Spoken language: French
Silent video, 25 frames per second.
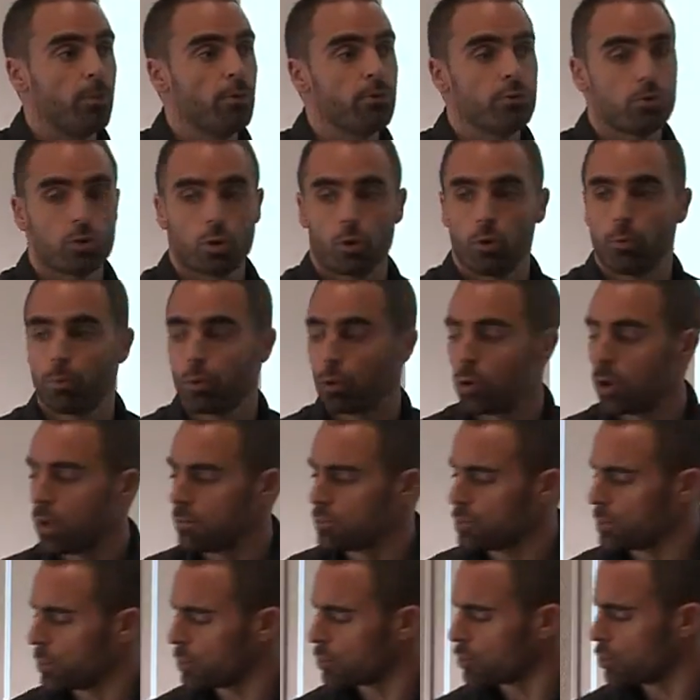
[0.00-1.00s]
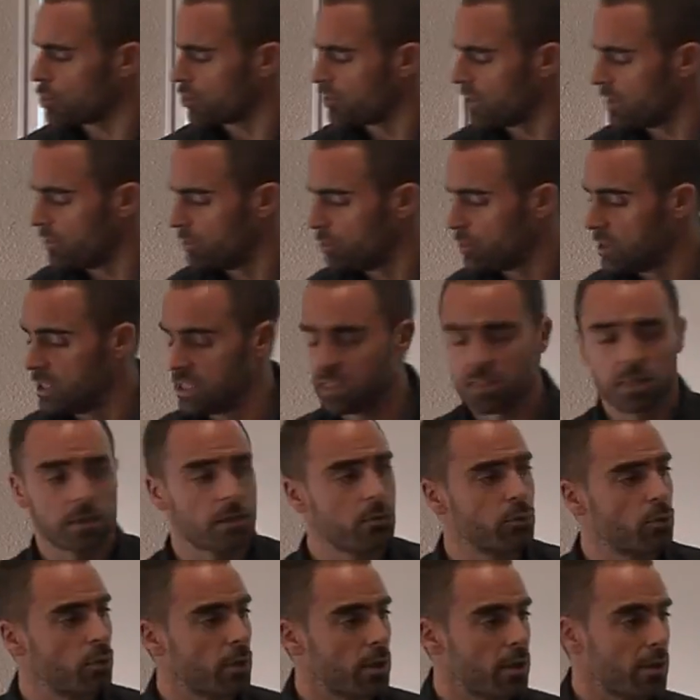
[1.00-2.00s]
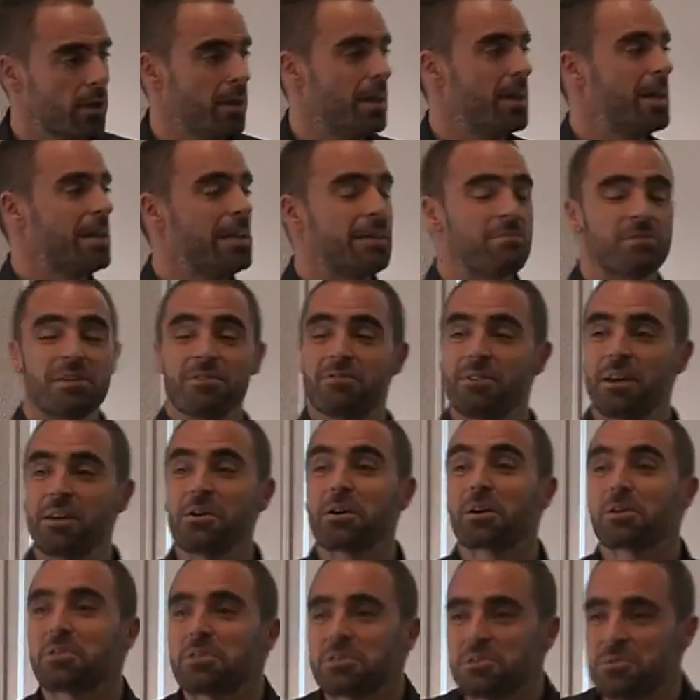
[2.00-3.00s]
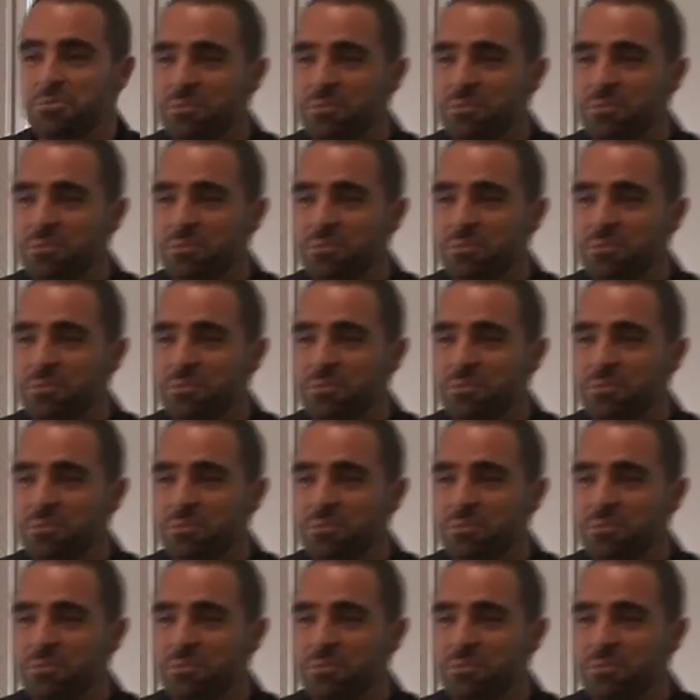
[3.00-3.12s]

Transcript: plus sur le programme, je pense que je vais vous distribuer les petits flyers que j'ai